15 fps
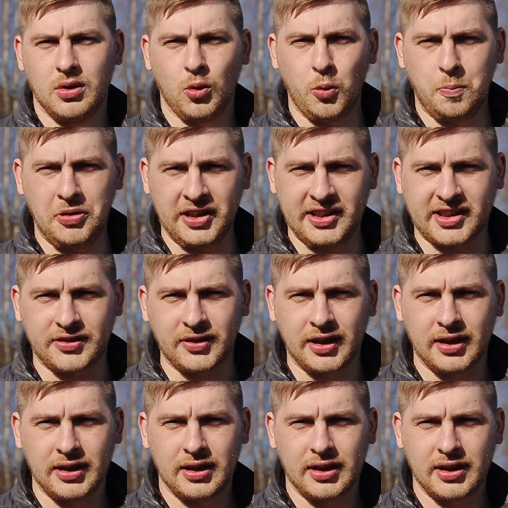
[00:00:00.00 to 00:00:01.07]
Убийства,
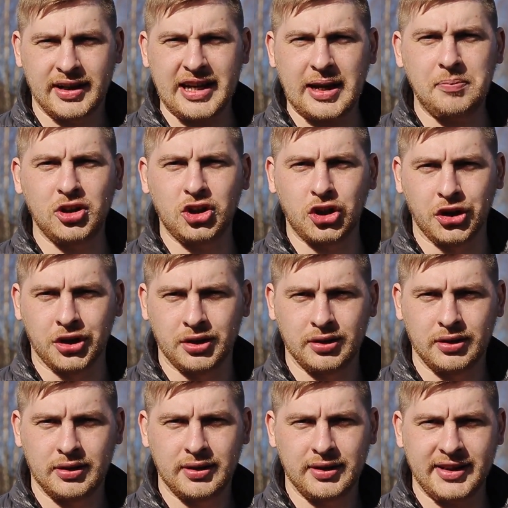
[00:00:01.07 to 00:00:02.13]
грабежи,
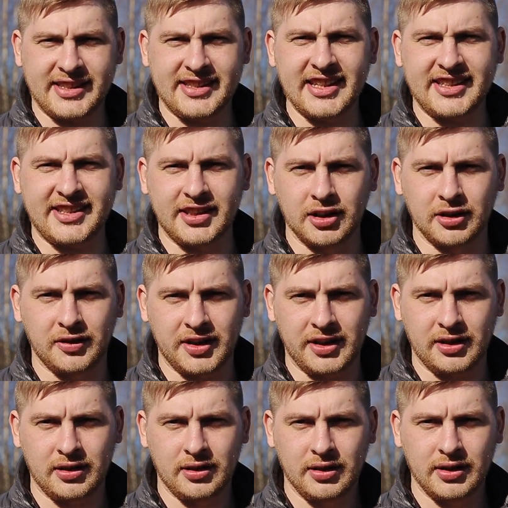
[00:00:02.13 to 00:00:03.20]

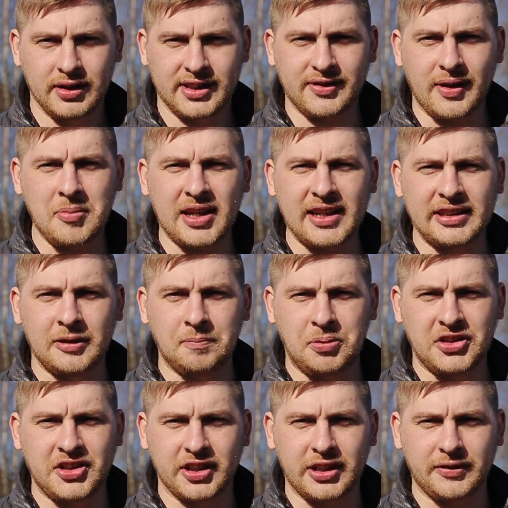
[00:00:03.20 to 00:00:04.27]
изнасилования. С вами канал
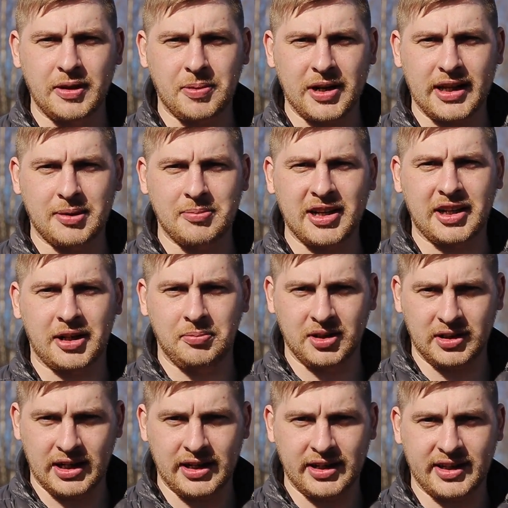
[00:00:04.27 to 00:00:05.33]
Питер ТВ и программа
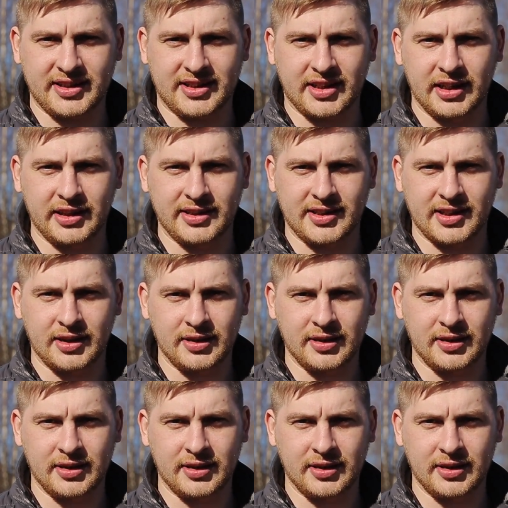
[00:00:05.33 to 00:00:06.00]
«Криминальная столица».